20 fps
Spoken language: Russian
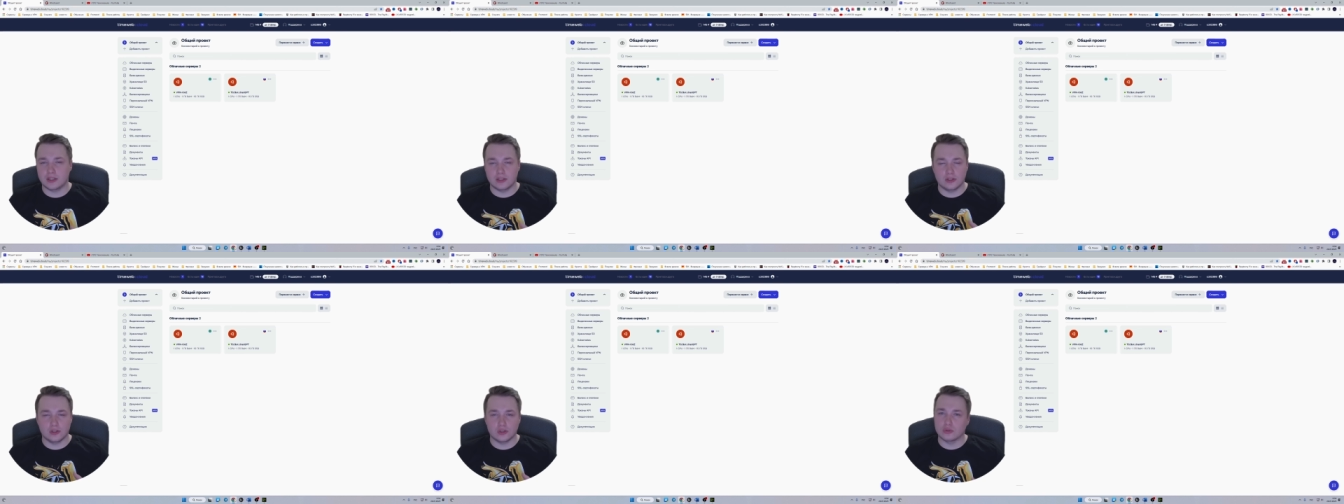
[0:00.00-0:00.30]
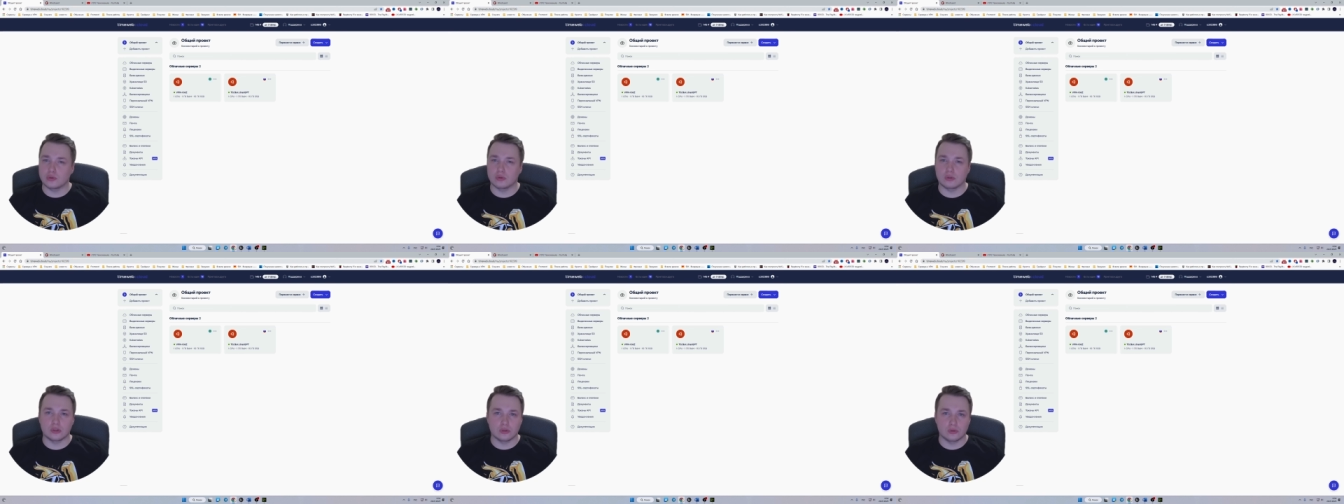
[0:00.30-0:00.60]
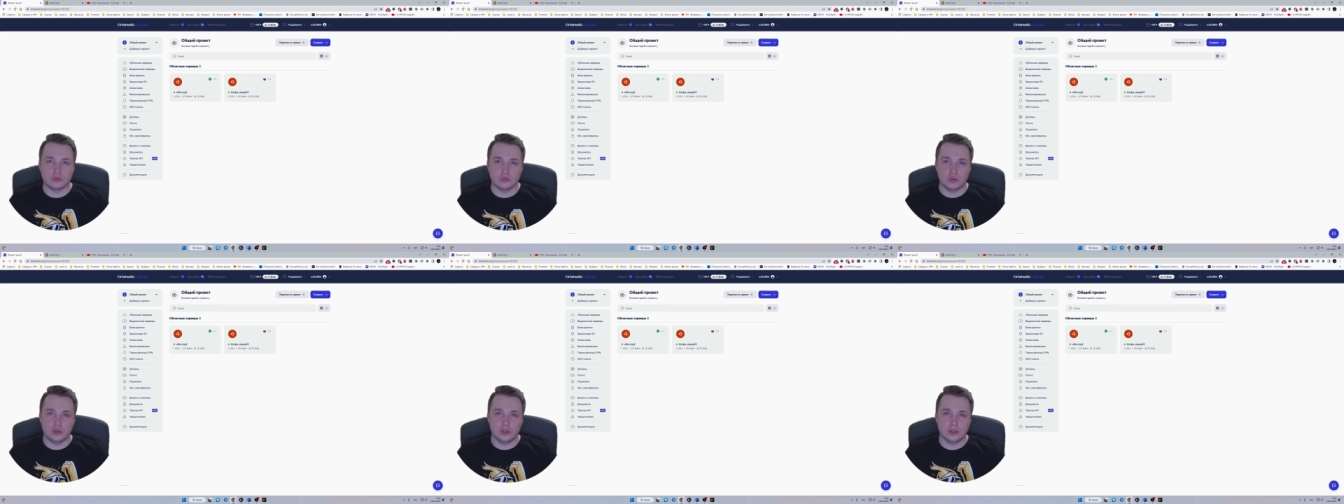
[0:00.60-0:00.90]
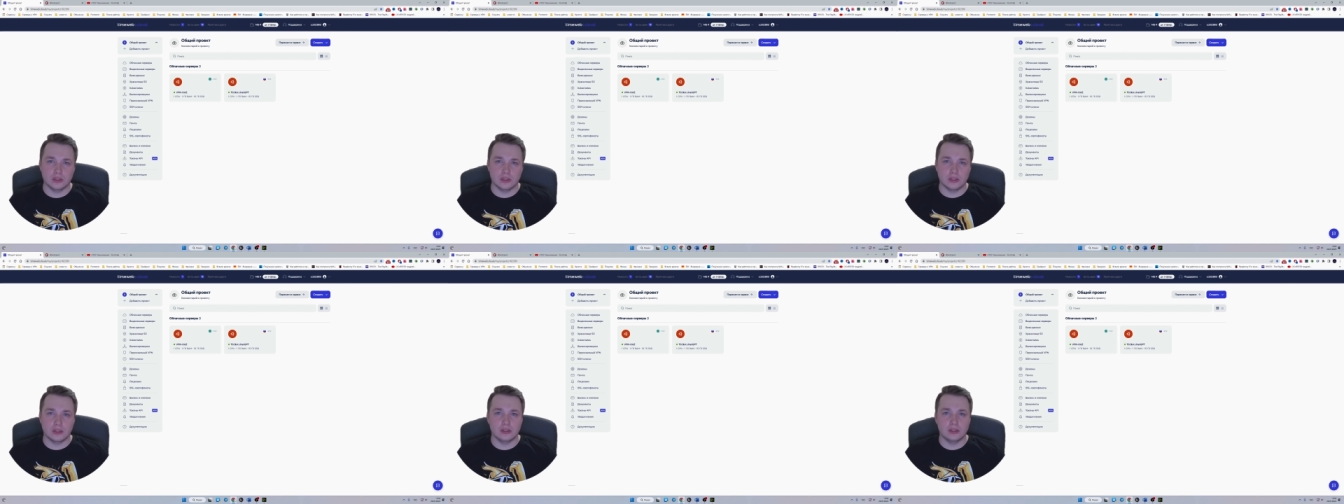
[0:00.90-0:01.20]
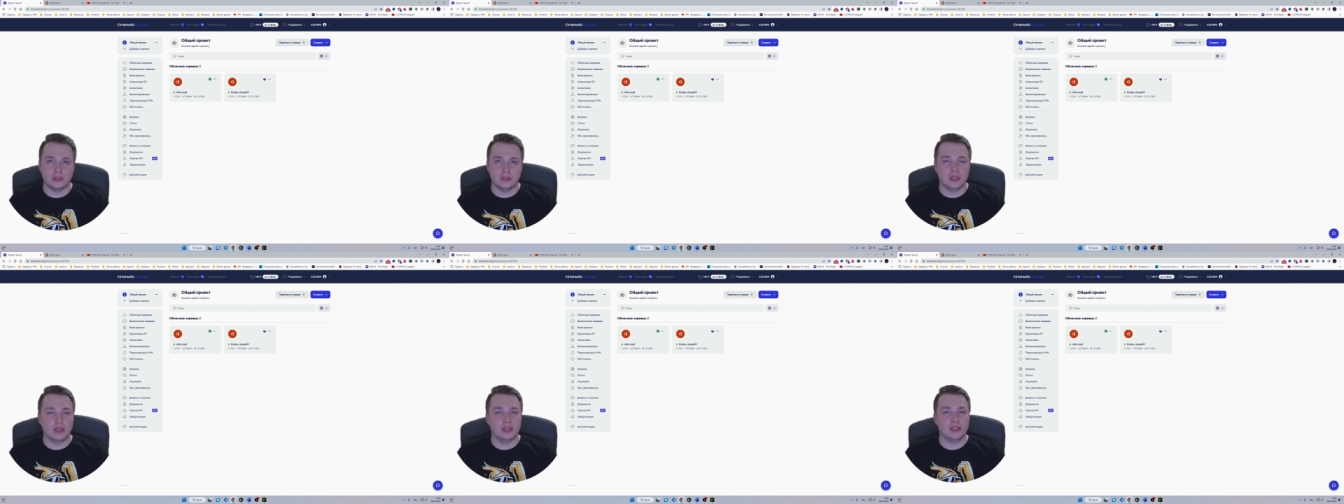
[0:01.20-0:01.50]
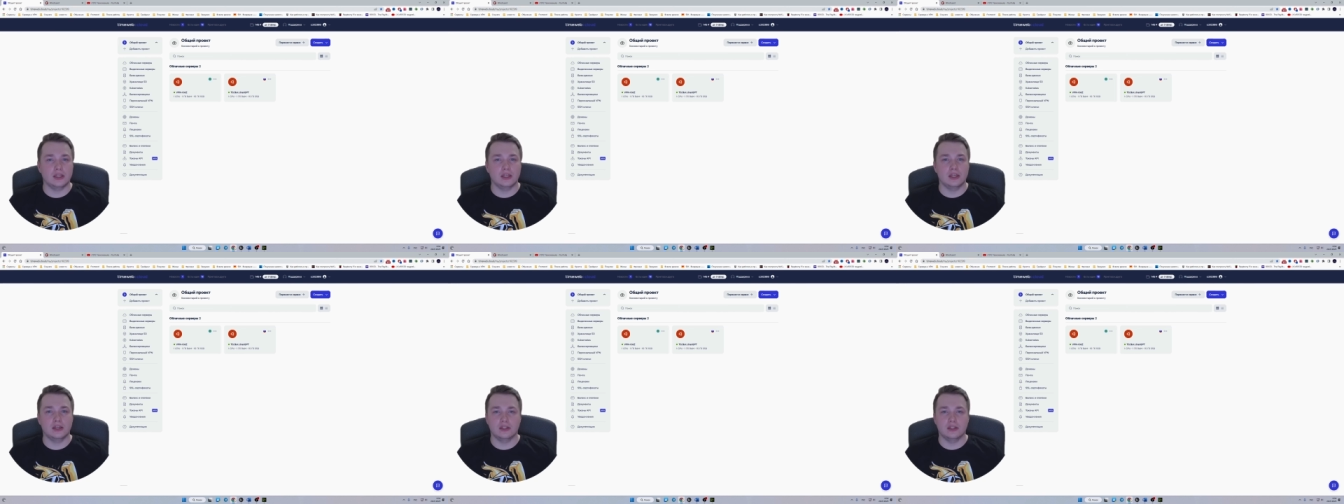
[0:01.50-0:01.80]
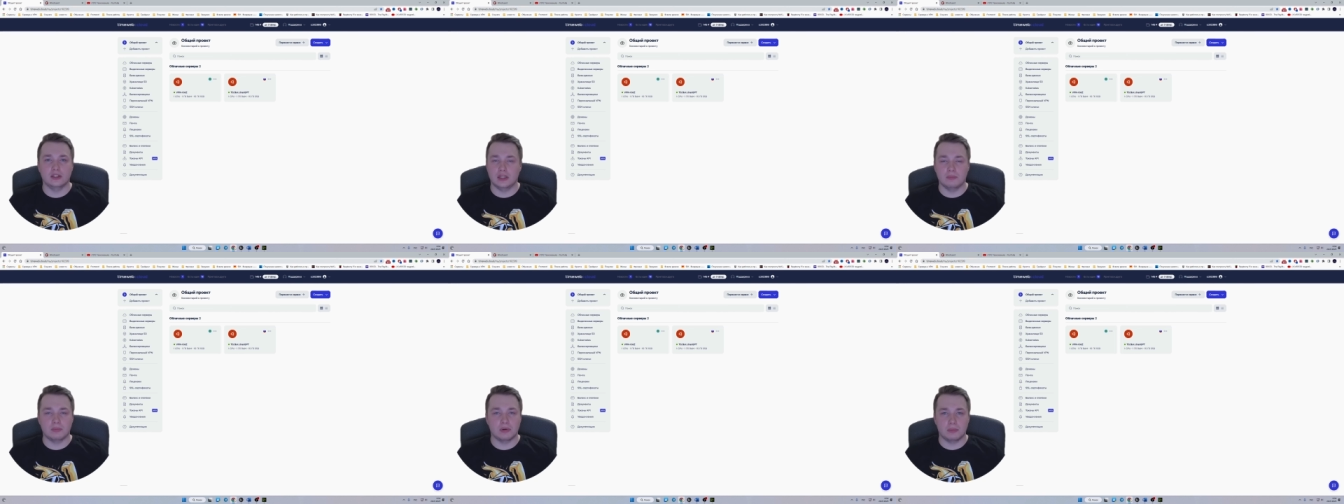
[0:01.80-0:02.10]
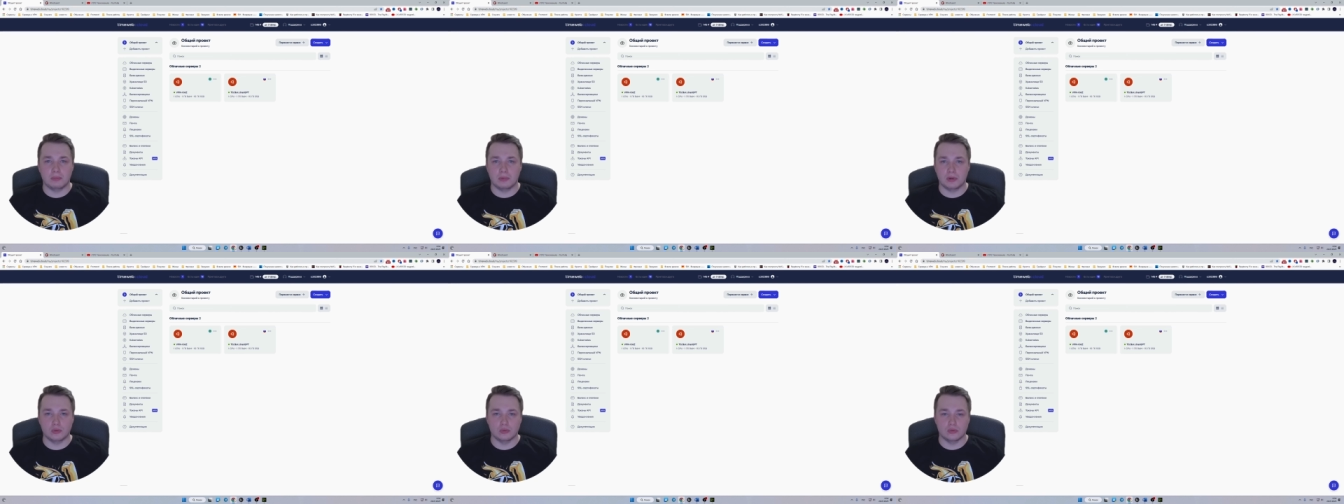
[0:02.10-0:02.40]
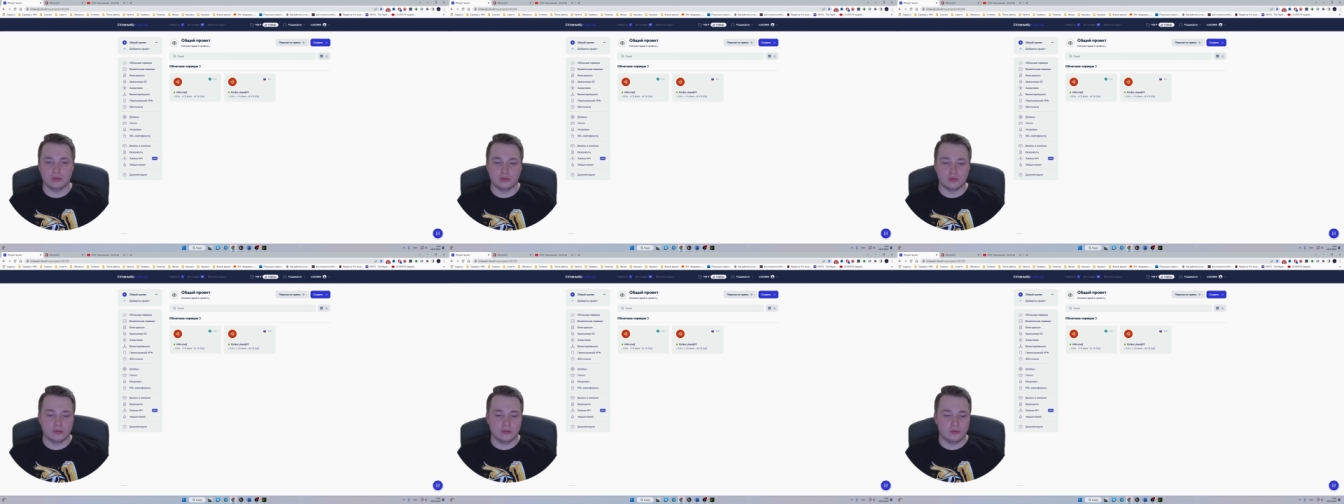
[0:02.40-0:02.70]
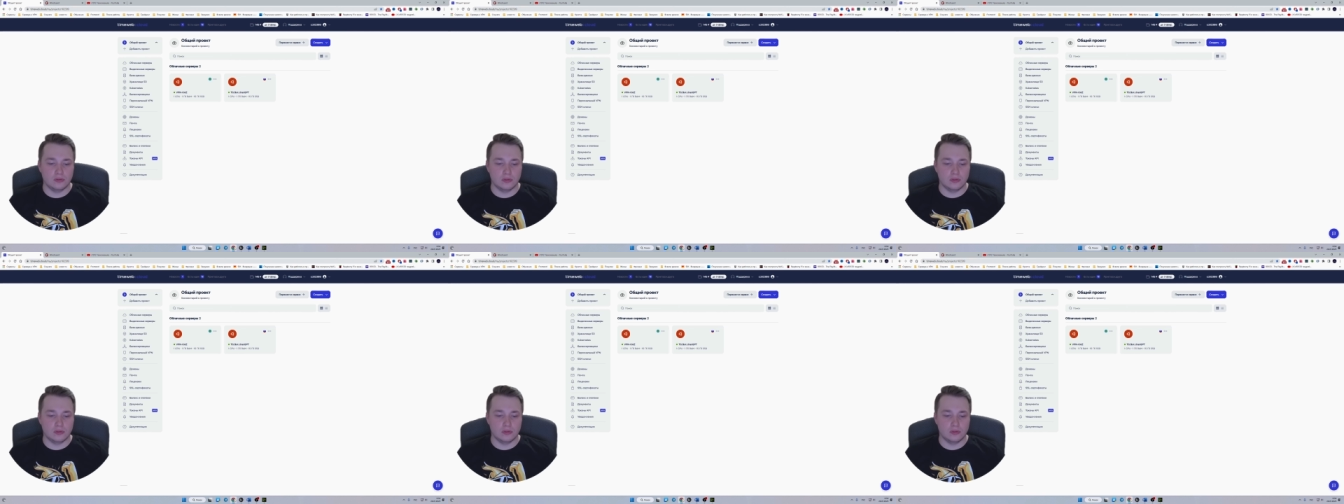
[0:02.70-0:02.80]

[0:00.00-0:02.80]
если что-то случится, деньги не пропадут.